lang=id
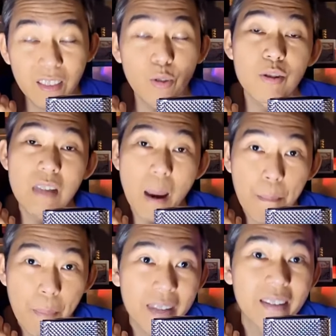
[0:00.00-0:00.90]
tuh
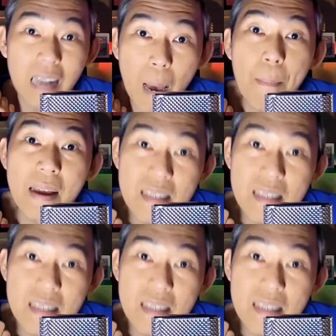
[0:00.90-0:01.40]
sampai 8